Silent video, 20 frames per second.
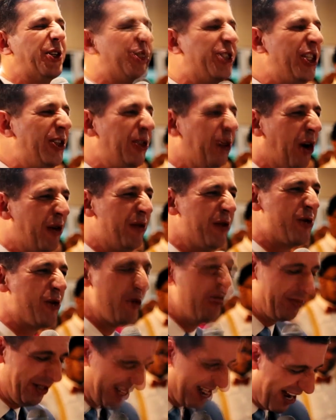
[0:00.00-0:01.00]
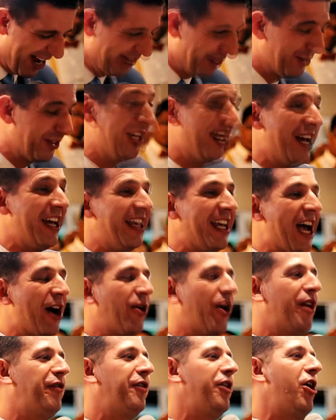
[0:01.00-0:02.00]
de novo combinaram. E
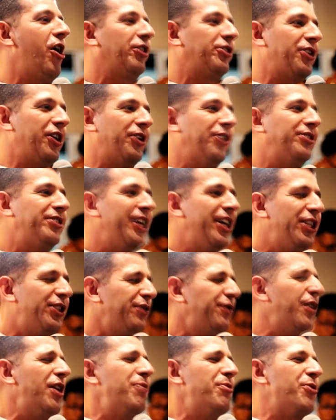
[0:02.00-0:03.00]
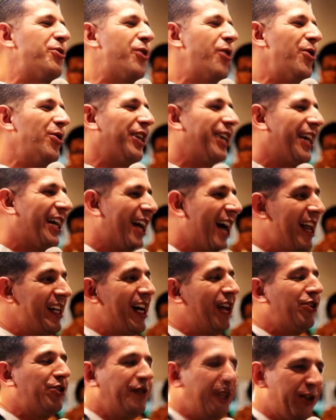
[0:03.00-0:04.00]
agora falou: ó, só que é o seguinte, vamos congregar.
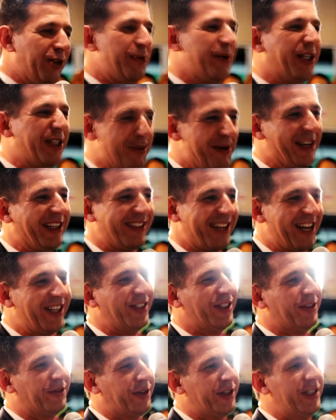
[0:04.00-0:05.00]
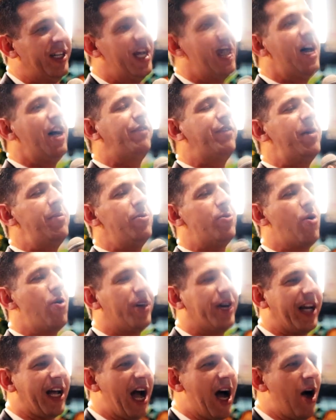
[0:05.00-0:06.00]
Aliás, o Vitor mandou mensagem, não foi? Vamos
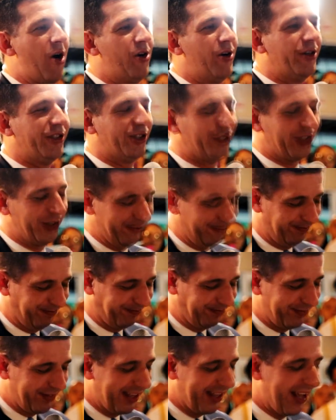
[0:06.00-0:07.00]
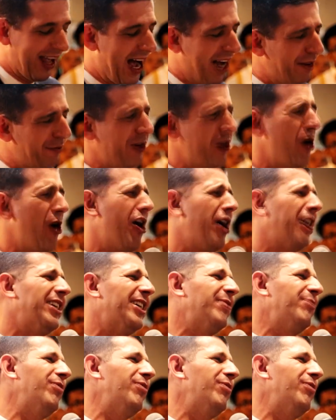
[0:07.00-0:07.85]
congregar hoje? A Raí falou: olha,